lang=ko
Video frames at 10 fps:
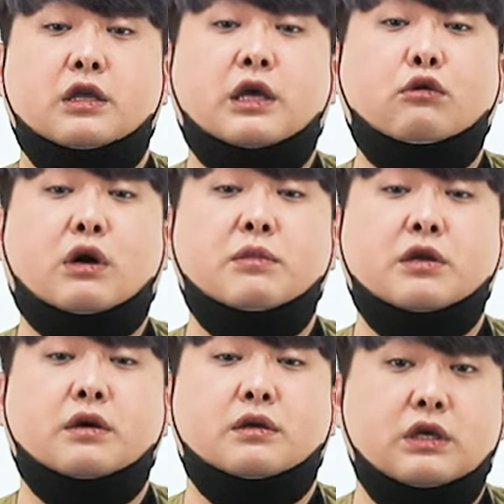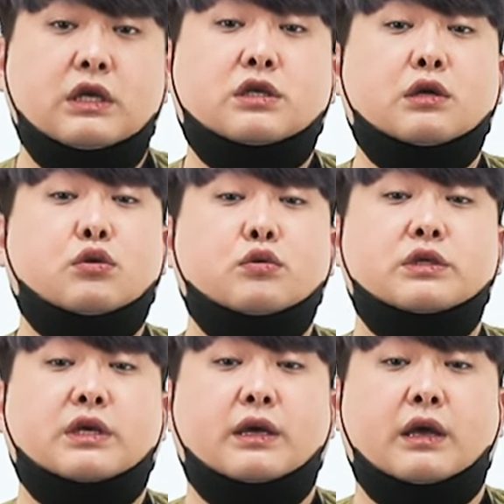이대로 가면은 천 톤
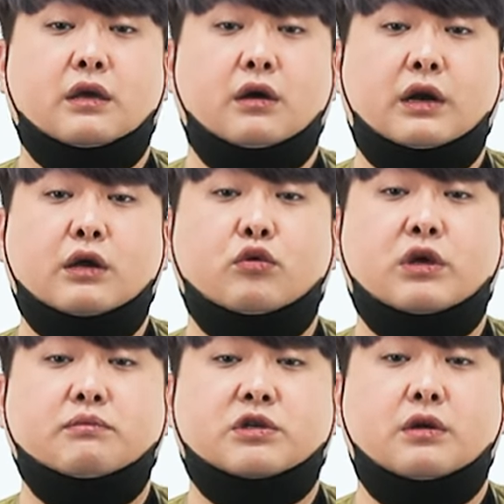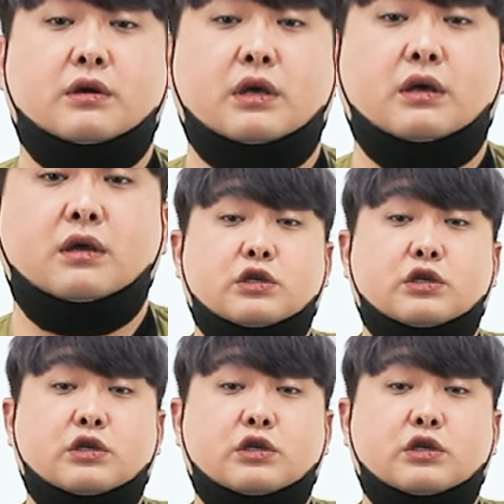이상의 연안 호위함 전력이